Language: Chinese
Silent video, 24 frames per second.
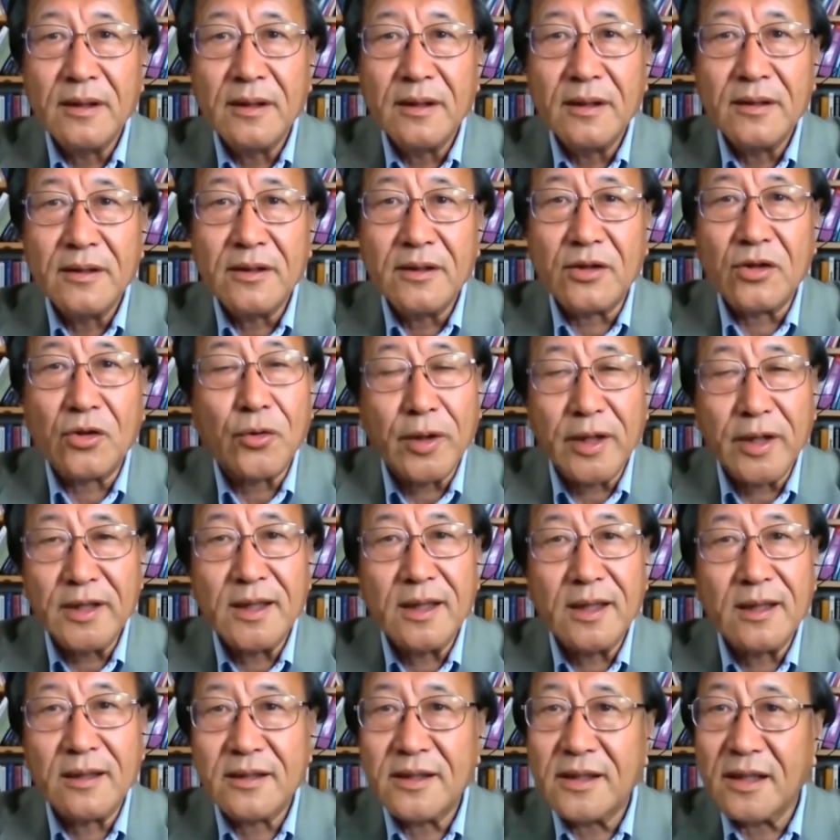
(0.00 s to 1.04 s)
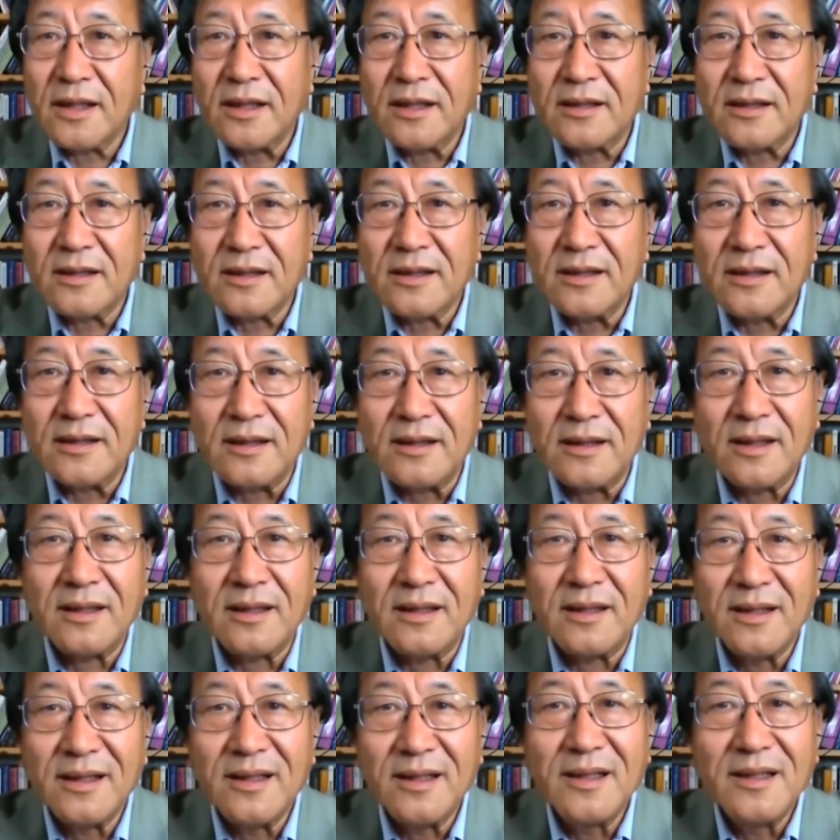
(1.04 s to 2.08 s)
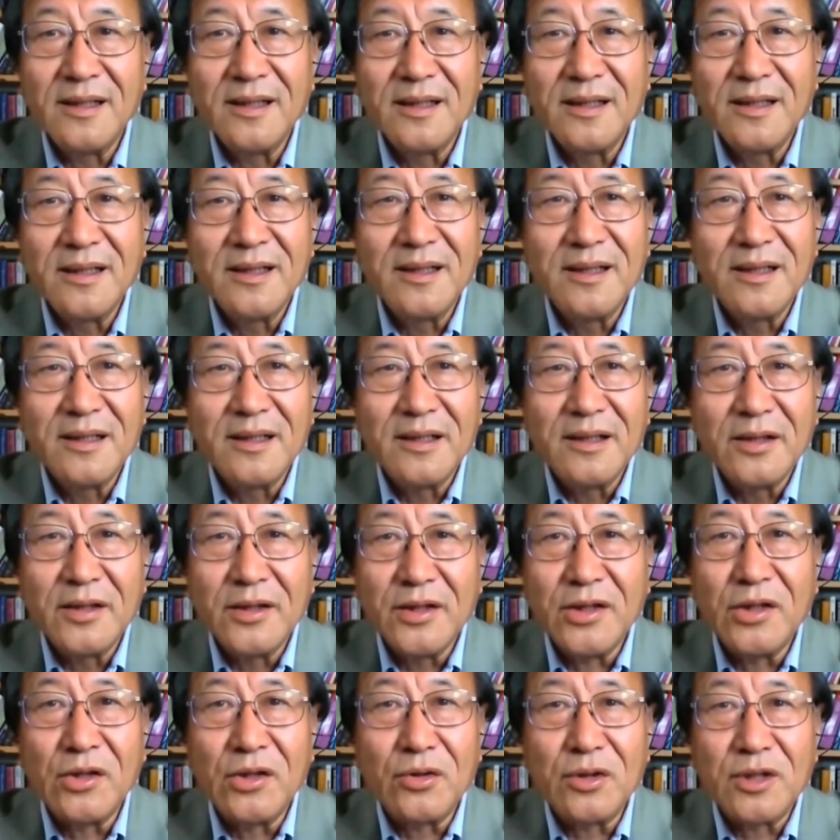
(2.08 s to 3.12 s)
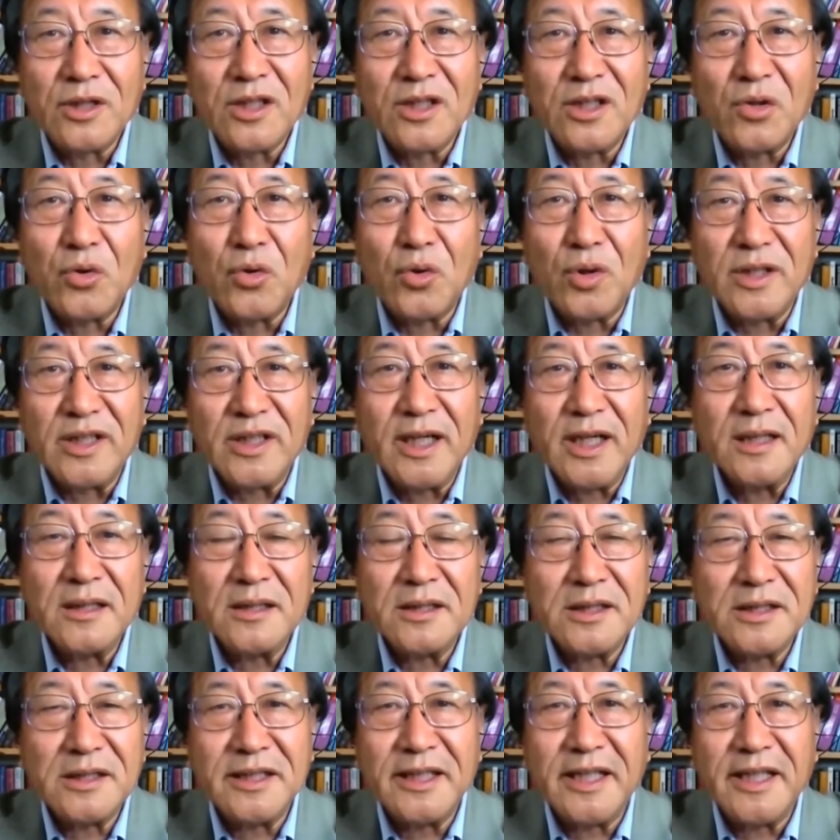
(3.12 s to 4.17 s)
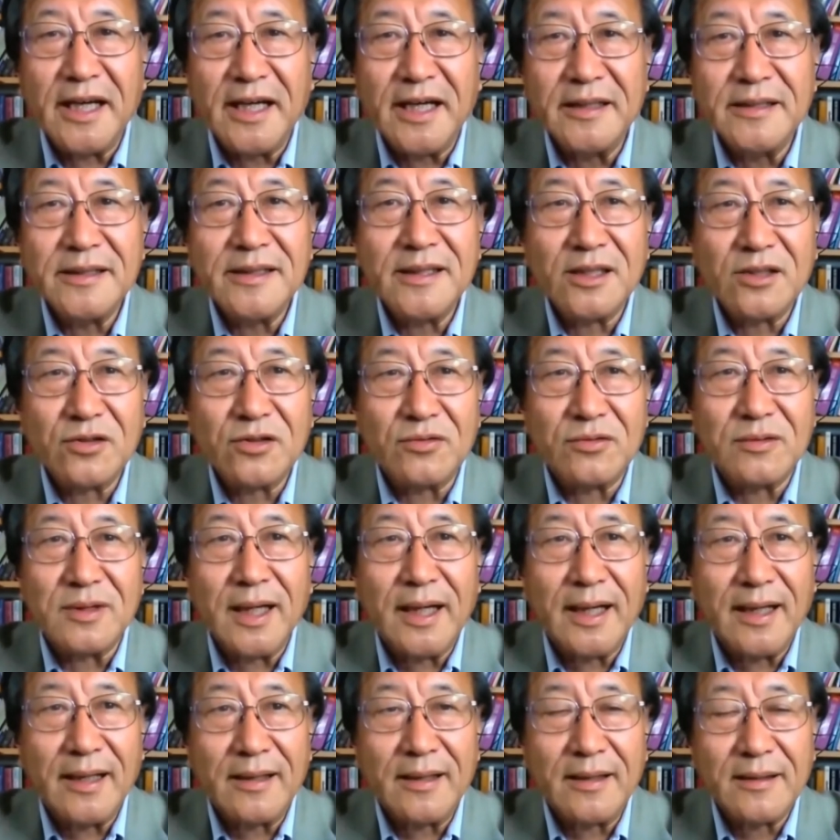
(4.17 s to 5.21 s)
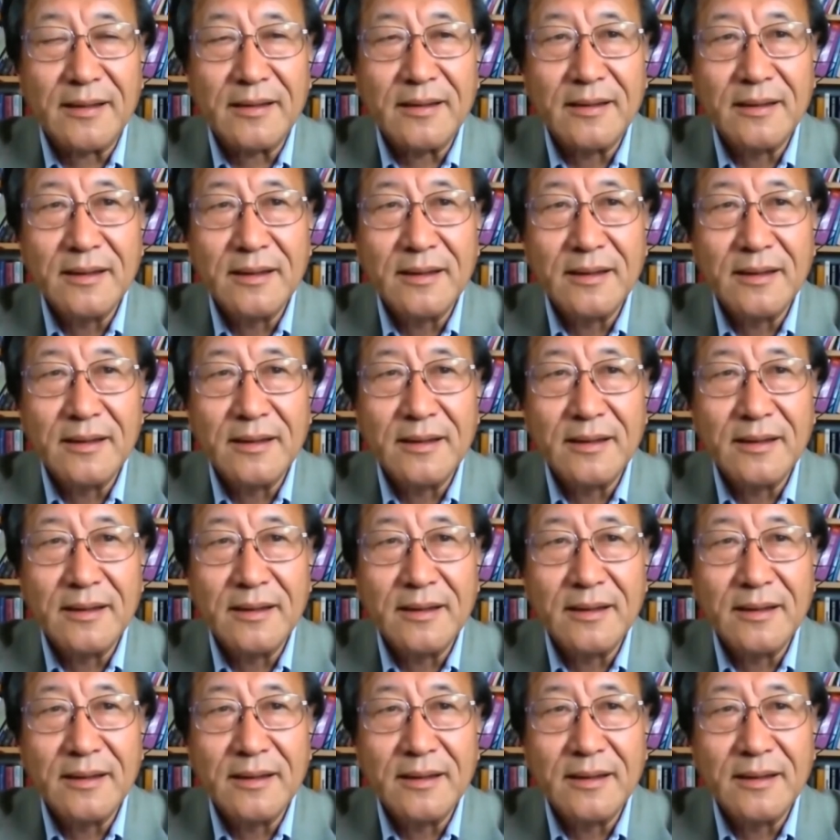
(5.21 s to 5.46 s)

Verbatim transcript: 就是回到了这个这个有这个火枪之前的古代了。